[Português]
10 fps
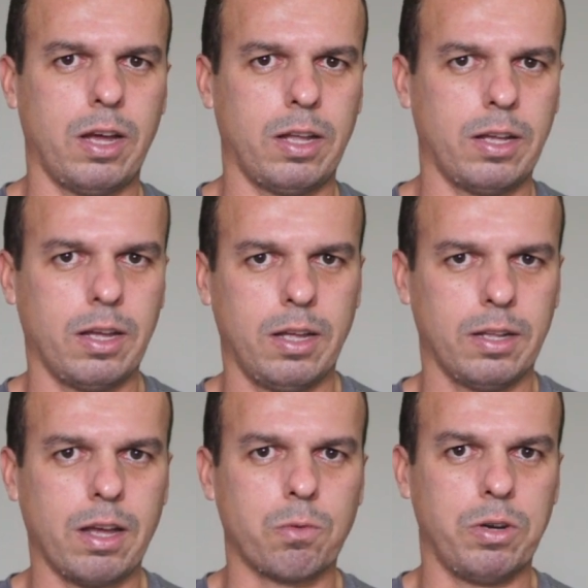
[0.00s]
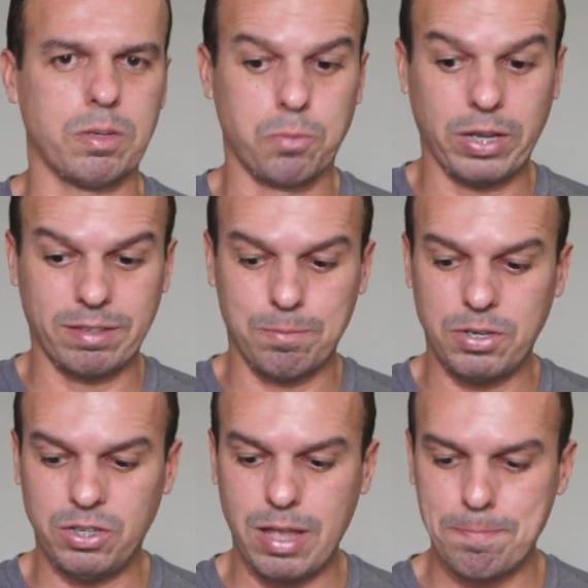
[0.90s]
da, da, da, coisa. Porque essa
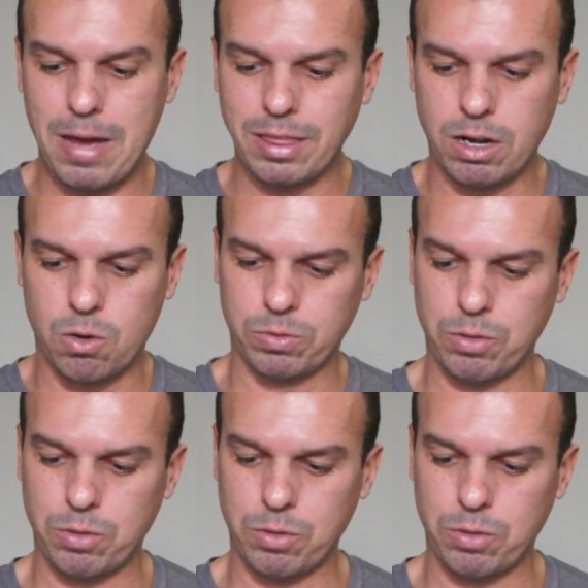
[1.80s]
medida é padrão,